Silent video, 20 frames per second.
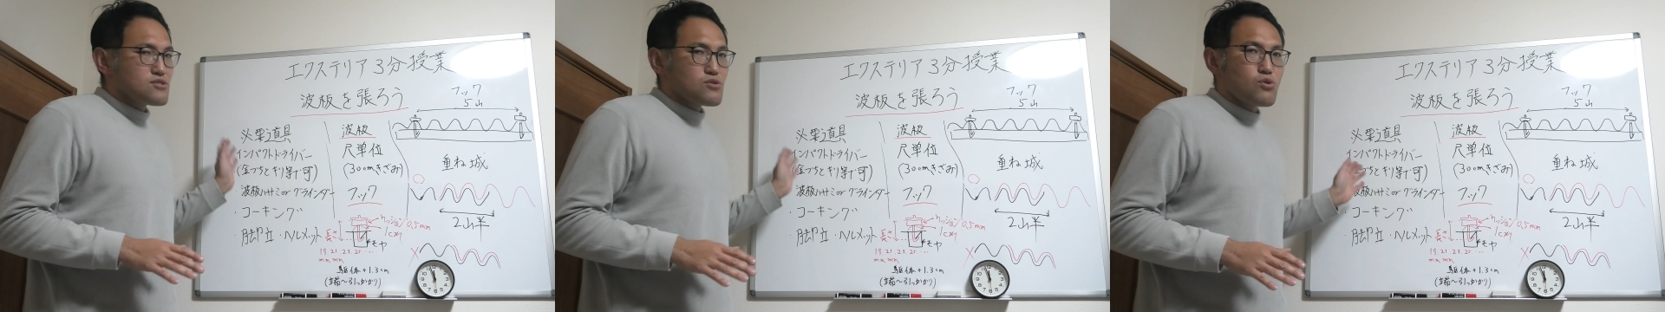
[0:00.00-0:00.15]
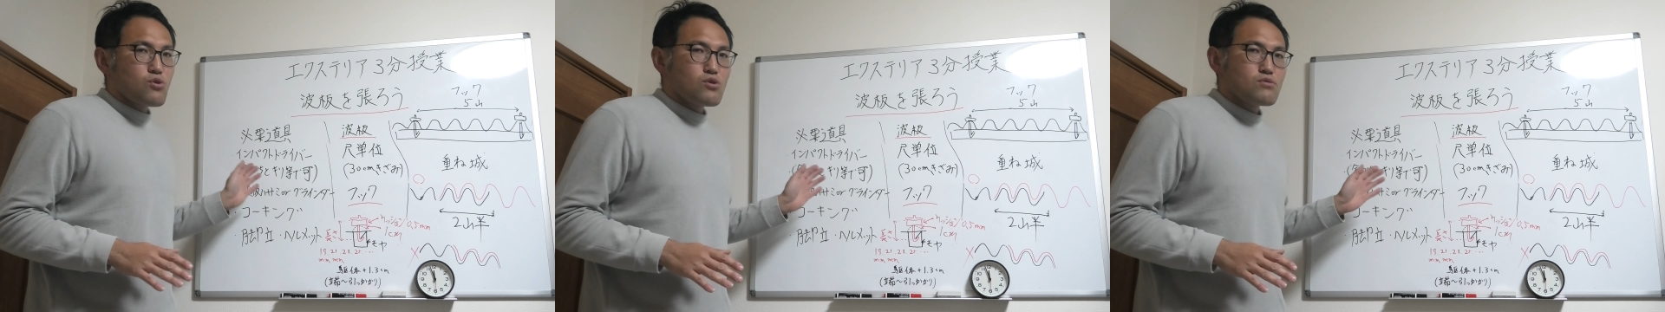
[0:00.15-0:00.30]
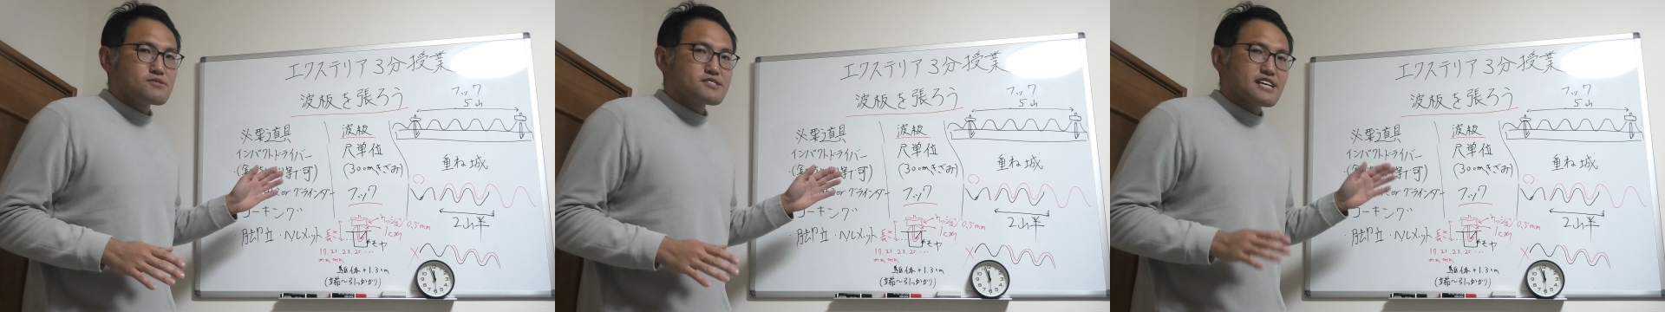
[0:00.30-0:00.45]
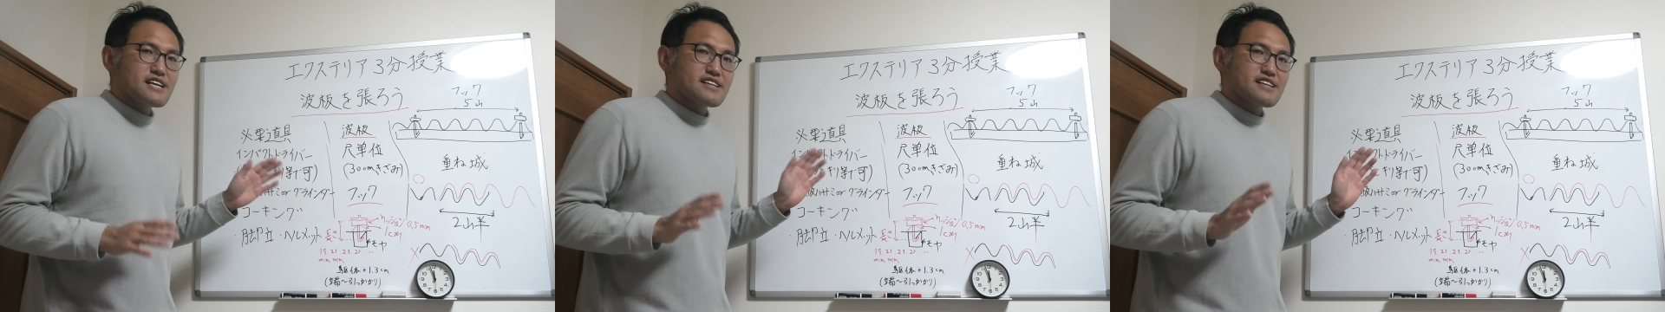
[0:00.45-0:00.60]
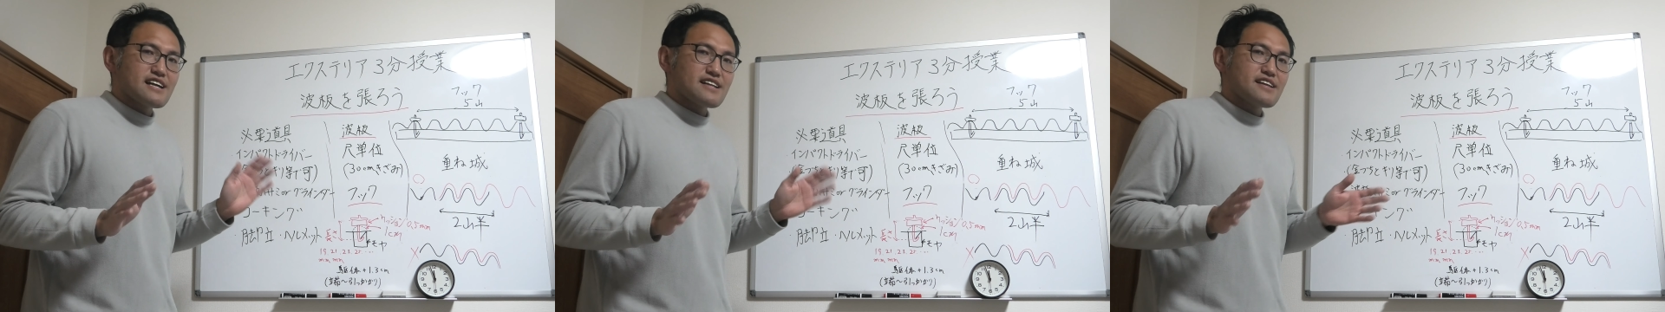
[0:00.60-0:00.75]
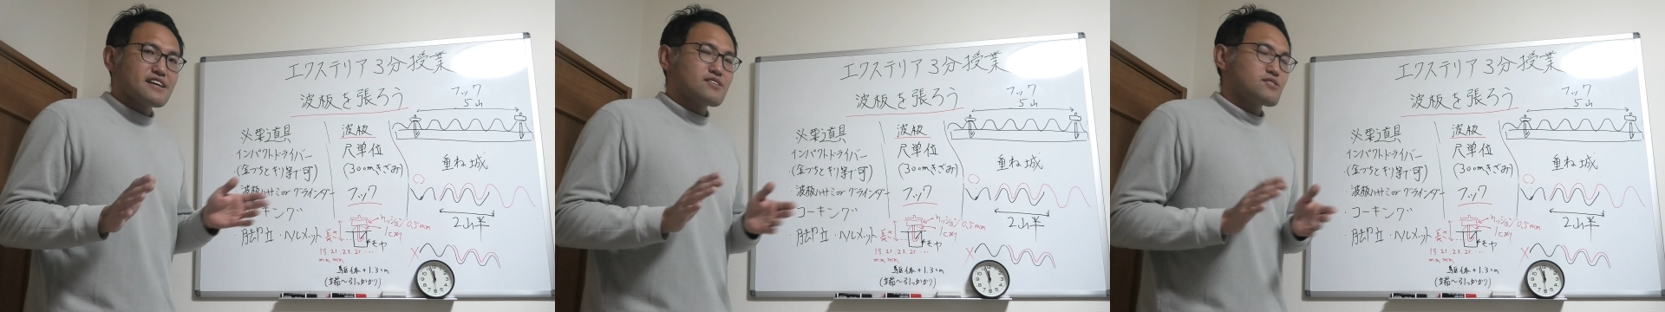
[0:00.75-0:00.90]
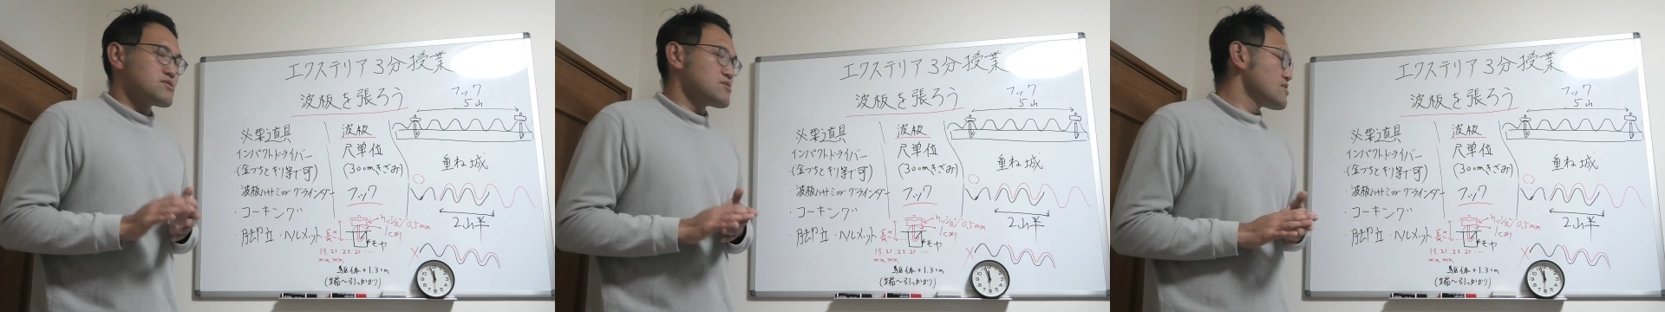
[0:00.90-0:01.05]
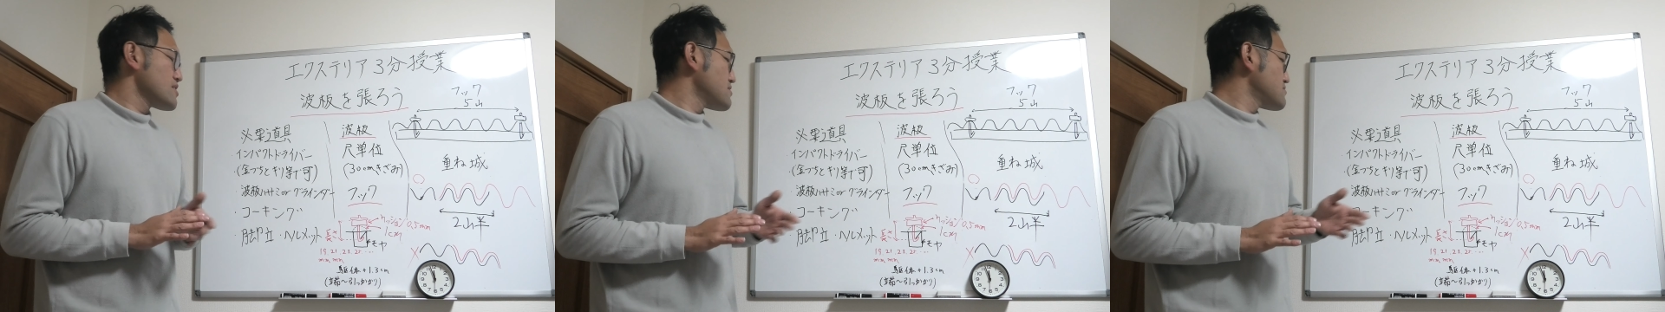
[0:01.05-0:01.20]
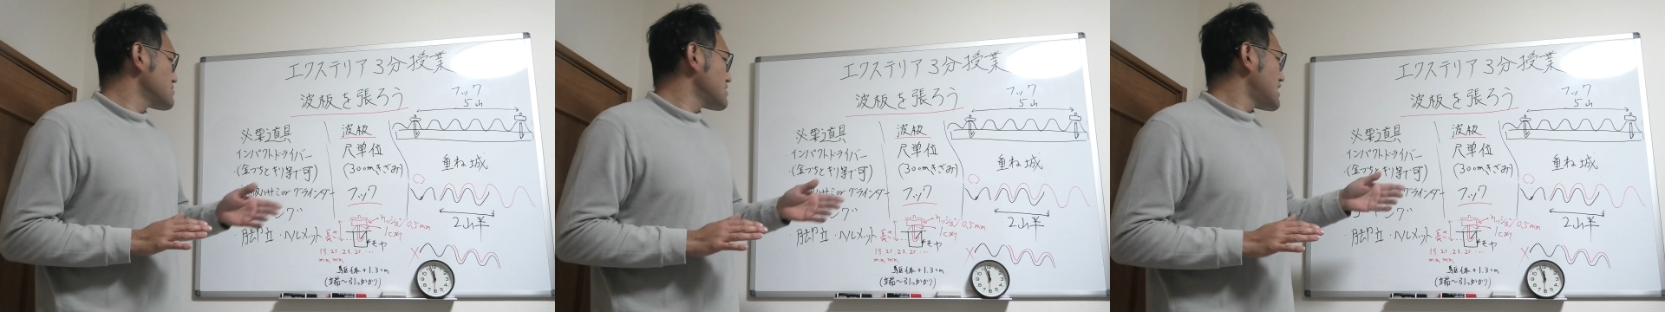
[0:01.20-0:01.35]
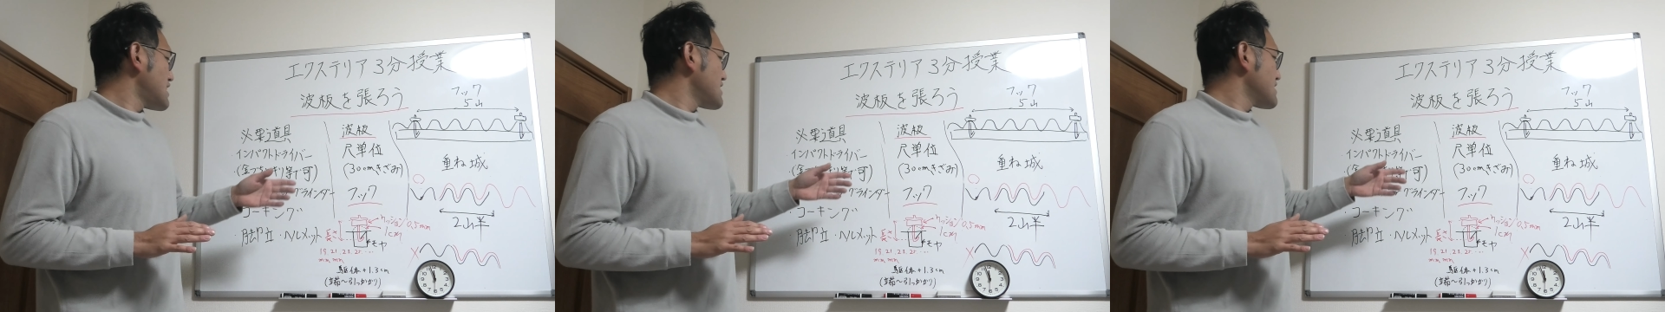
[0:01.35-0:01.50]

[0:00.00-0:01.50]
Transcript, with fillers: ホームセンター、ネットで売ら